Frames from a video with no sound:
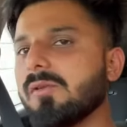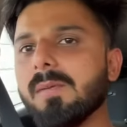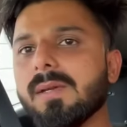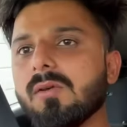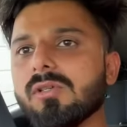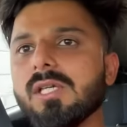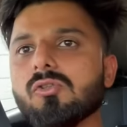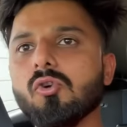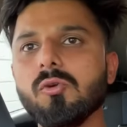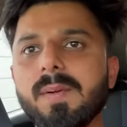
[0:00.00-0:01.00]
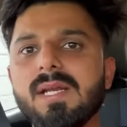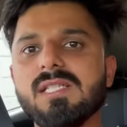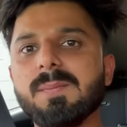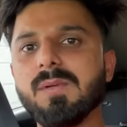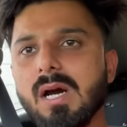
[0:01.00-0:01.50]
वे पे चौक पे ही ना
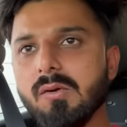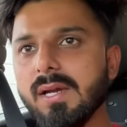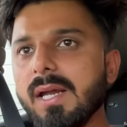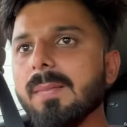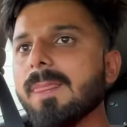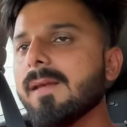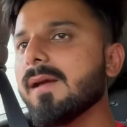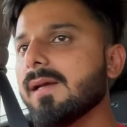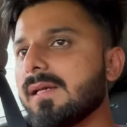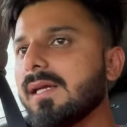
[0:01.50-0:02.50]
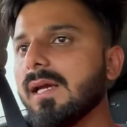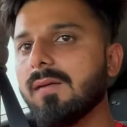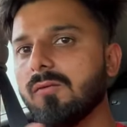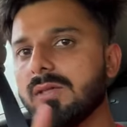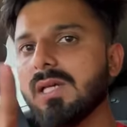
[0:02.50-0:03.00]
चिपकाओगे ठीक है
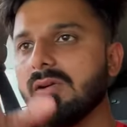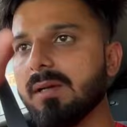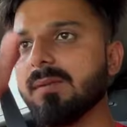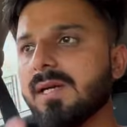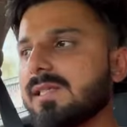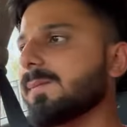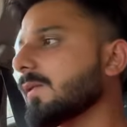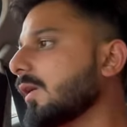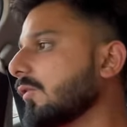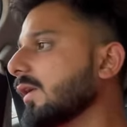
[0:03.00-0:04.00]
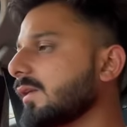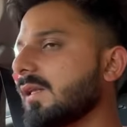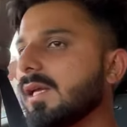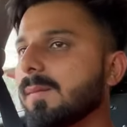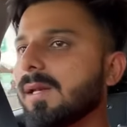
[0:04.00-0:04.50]
वो दिखाऊंगा कड़े चिपकाऊंगे
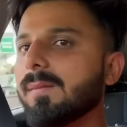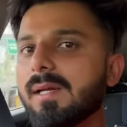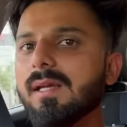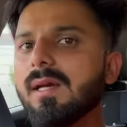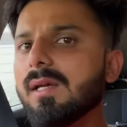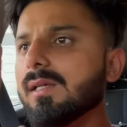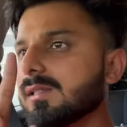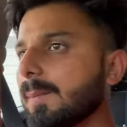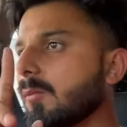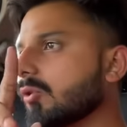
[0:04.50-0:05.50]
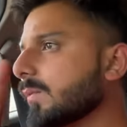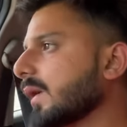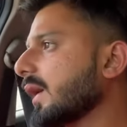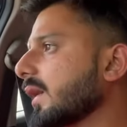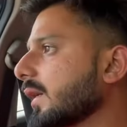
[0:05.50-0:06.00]
ठीक है मेरे भाई सपोर्ट
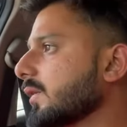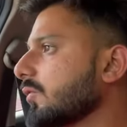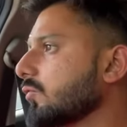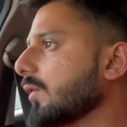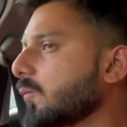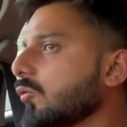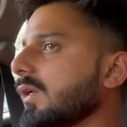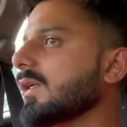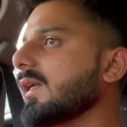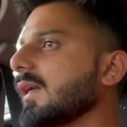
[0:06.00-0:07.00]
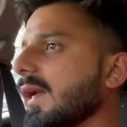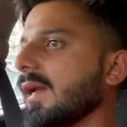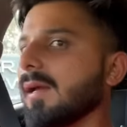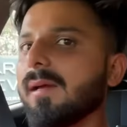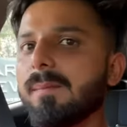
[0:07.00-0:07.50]
बनाए रखी पूरी ठीक है
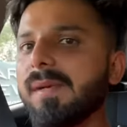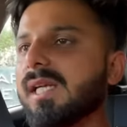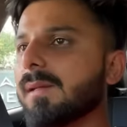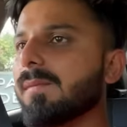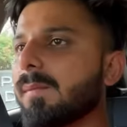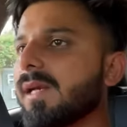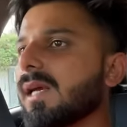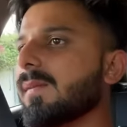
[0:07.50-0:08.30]
मिड टर्म में बढ़िया